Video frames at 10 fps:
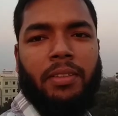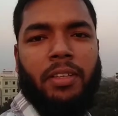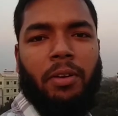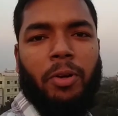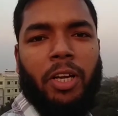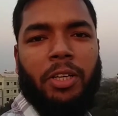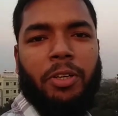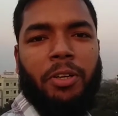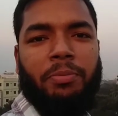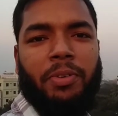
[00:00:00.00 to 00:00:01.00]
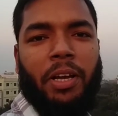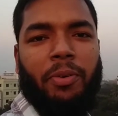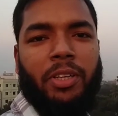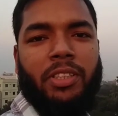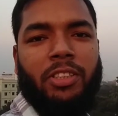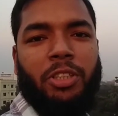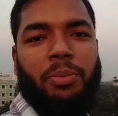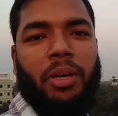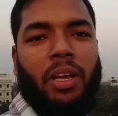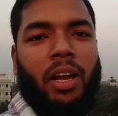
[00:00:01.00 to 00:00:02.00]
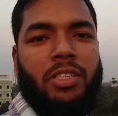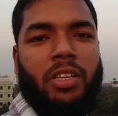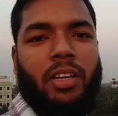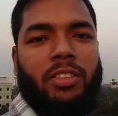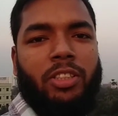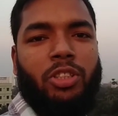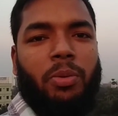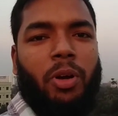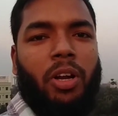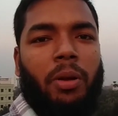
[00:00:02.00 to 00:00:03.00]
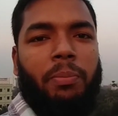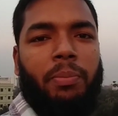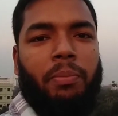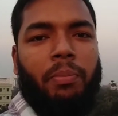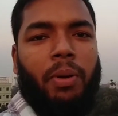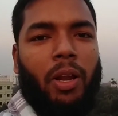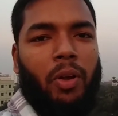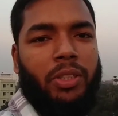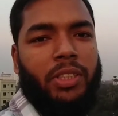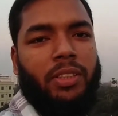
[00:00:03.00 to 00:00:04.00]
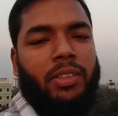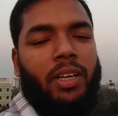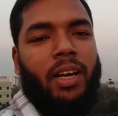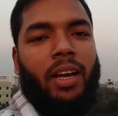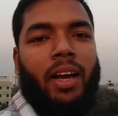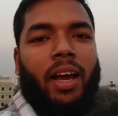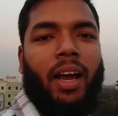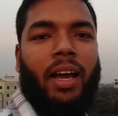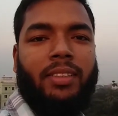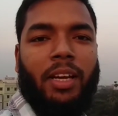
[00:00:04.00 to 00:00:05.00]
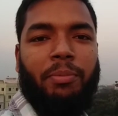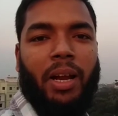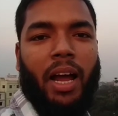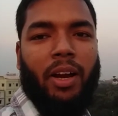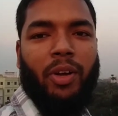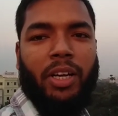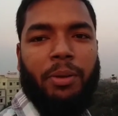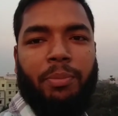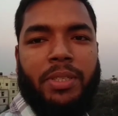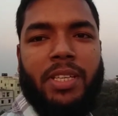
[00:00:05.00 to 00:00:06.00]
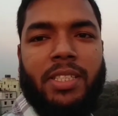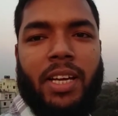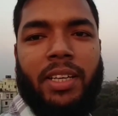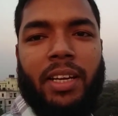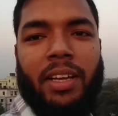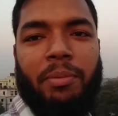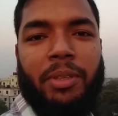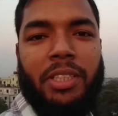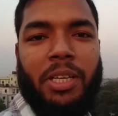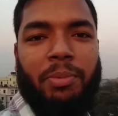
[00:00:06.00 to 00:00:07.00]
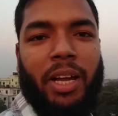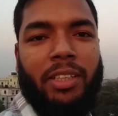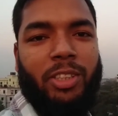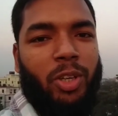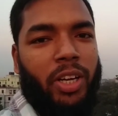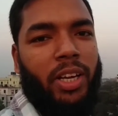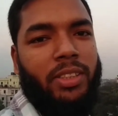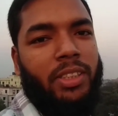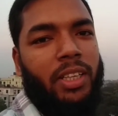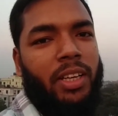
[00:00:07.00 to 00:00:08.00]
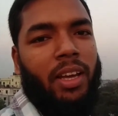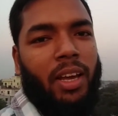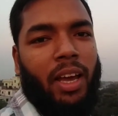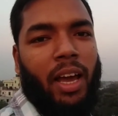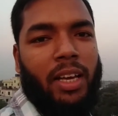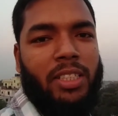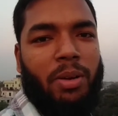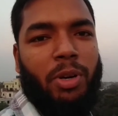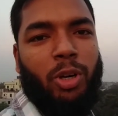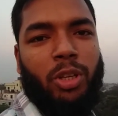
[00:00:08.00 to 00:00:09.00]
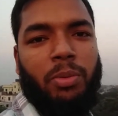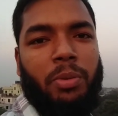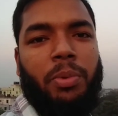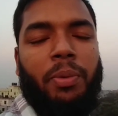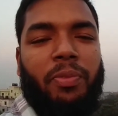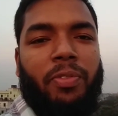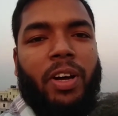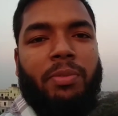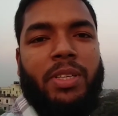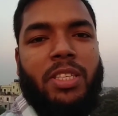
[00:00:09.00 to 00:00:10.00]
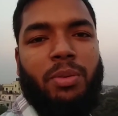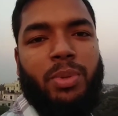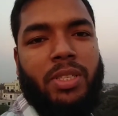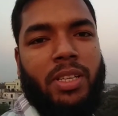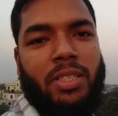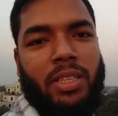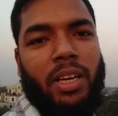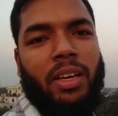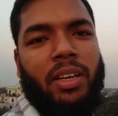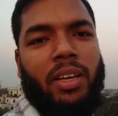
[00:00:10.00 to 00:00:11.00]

আসসালামু আলাইকুম কেমন আছেন সবাই আশা রাখছি সবাই অনেক ভালো আছেন আজকে আমরা আরো একটি বিজনেস আইডিয়া নিয়ে আপনাদের সামনে হাজির হয়ে গিয়েছি আজকে আমরা কথা বলবো ফার্মেসি বিজনেস নিয়ে